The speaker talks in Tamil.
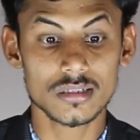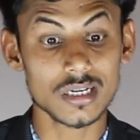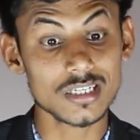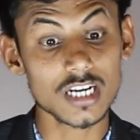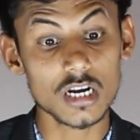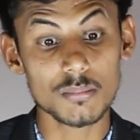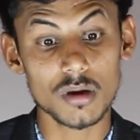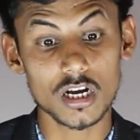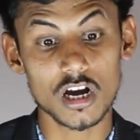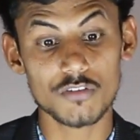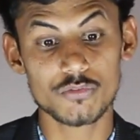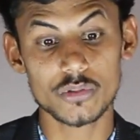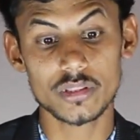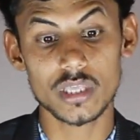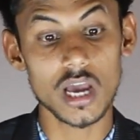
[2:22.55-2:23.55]
சென்ட்ரல் பேங்க்
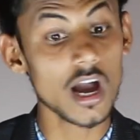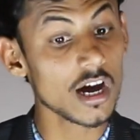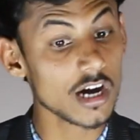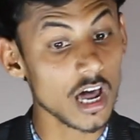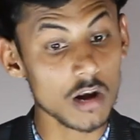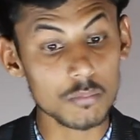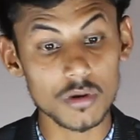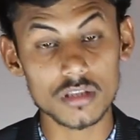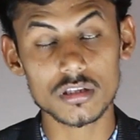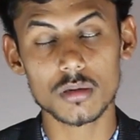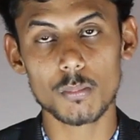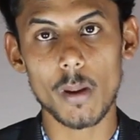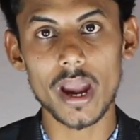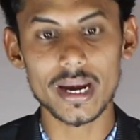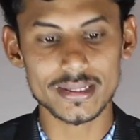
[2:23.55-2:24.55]
ஆஃப் இந்தியா
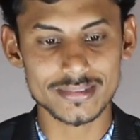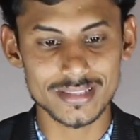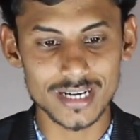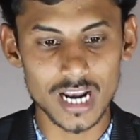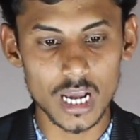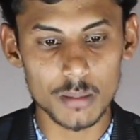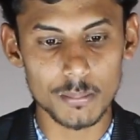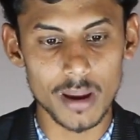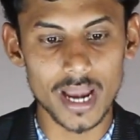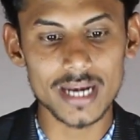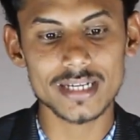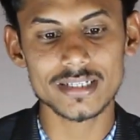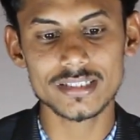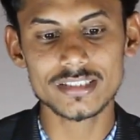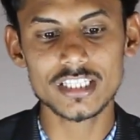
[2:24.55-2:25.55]
கார்பரேஷன் பேங்க் தினா
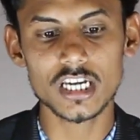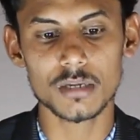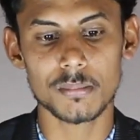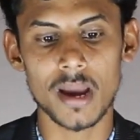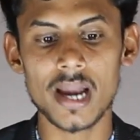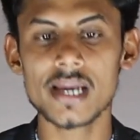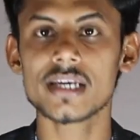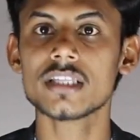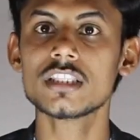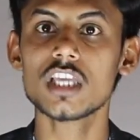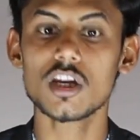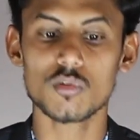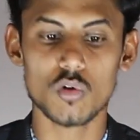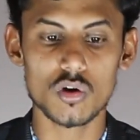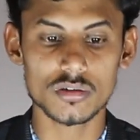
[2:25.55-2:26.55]
பேங்க் இந்தியன் பேங்க்
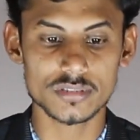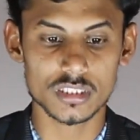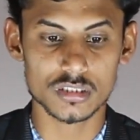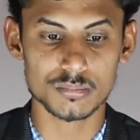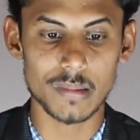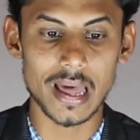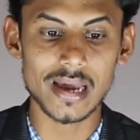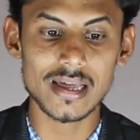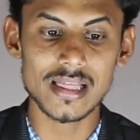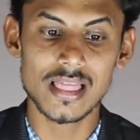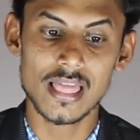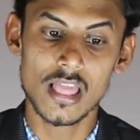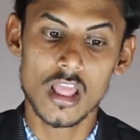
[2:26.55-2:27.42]
இந்தியன் ஓவர்சீஸ் பேங்க்